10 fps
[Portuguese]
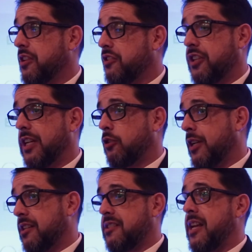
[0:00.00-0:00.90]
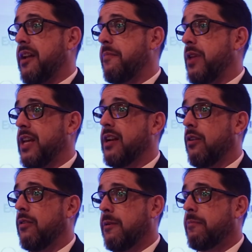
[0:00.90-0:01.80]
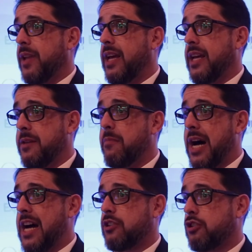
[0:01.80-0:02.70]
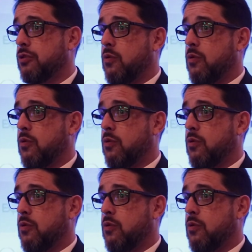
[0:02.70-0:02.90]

as diretorias terminam é, em março,